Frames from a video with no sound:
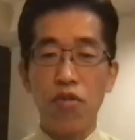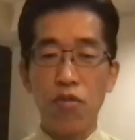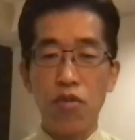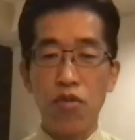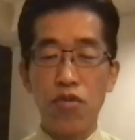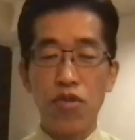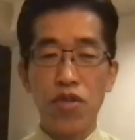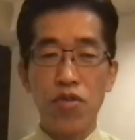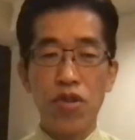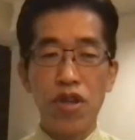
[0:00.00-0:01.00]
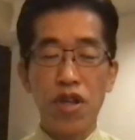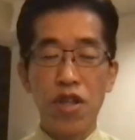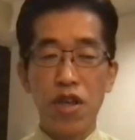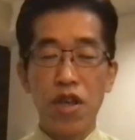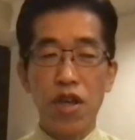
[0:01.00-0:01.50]
ども、そこちゃんとしっか
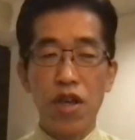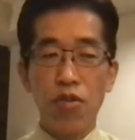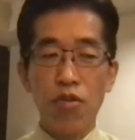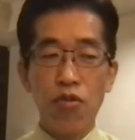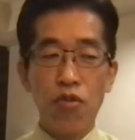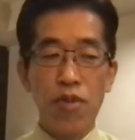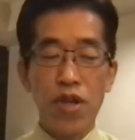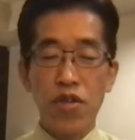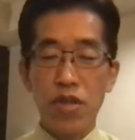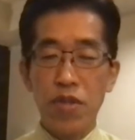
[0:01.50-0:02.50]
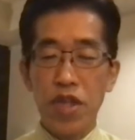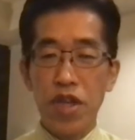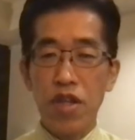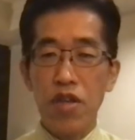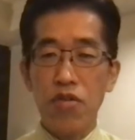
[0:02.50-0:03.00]
りどんどん前に進めてい
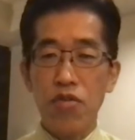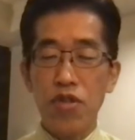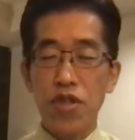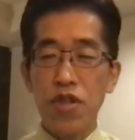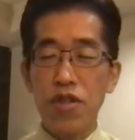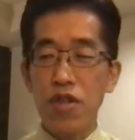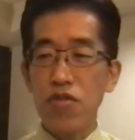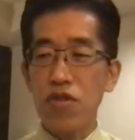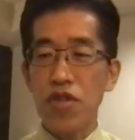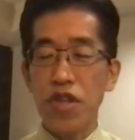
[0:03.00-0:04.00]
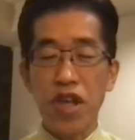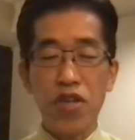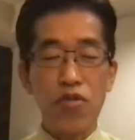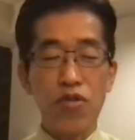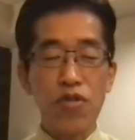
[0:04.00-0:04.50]
かないと、2030年って意
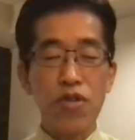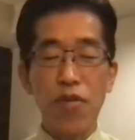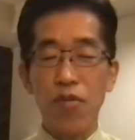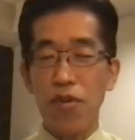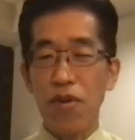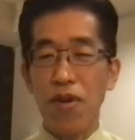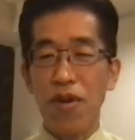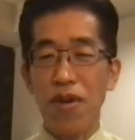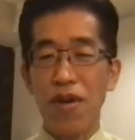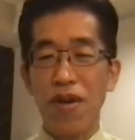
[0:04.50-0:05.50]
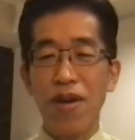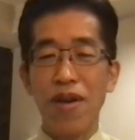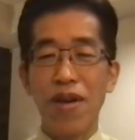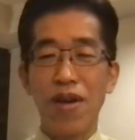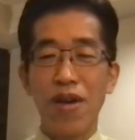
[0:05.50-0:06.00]
外と粒やもん。
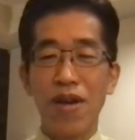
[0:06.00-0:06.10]
いや、